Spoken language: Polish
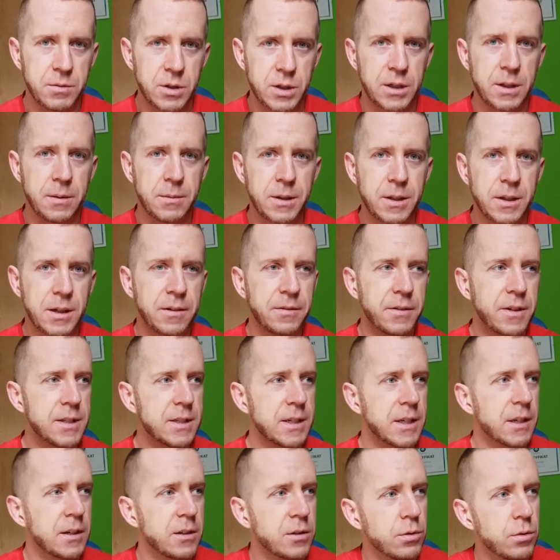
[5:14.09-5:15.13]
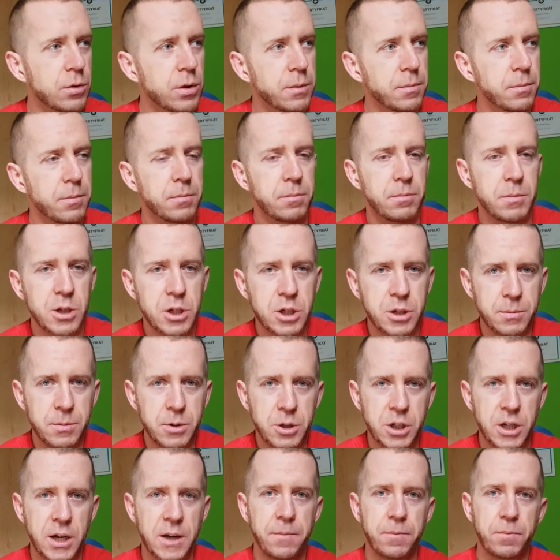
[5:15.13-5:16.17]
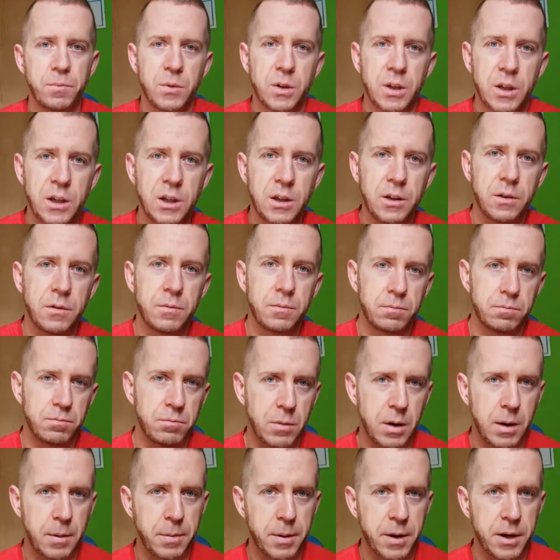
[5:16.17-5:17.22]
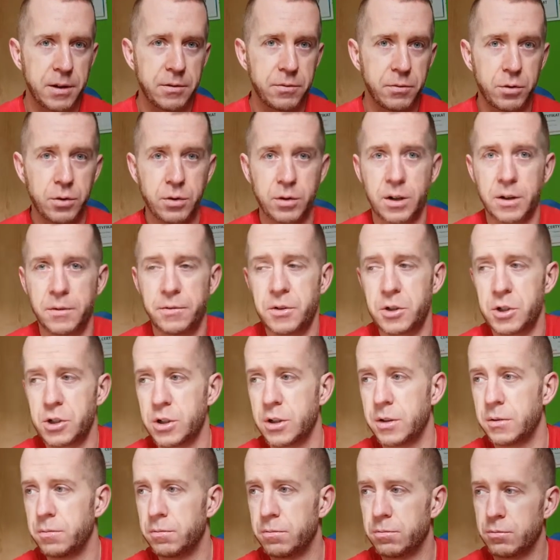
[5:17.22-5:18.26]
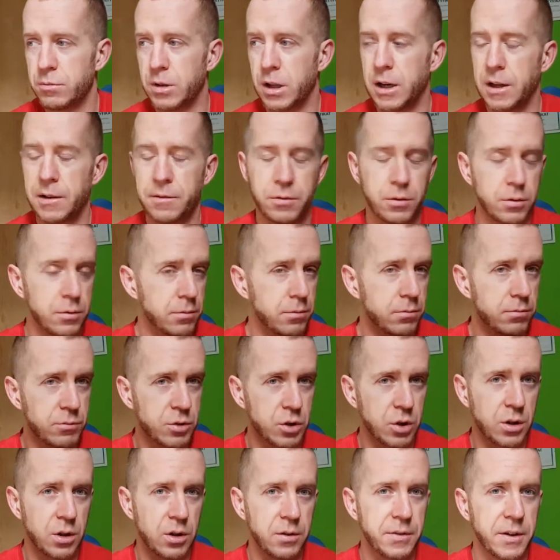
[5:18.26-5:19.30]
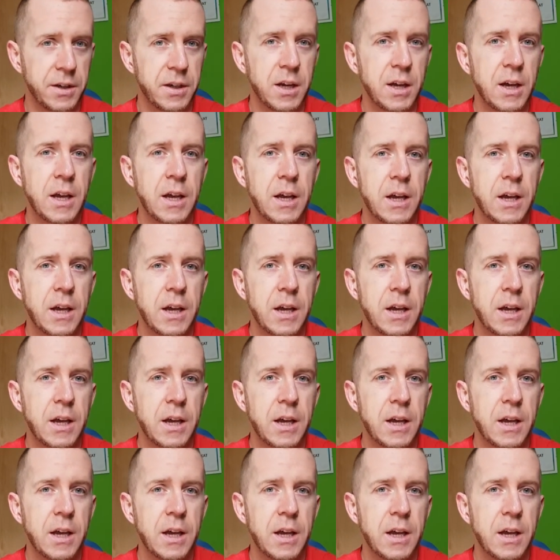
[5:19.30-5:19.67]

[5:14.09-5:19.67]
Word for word: Centymetr krawiecki, którym mierzymy się i aparat fotograficzny, telefon, cokolwiek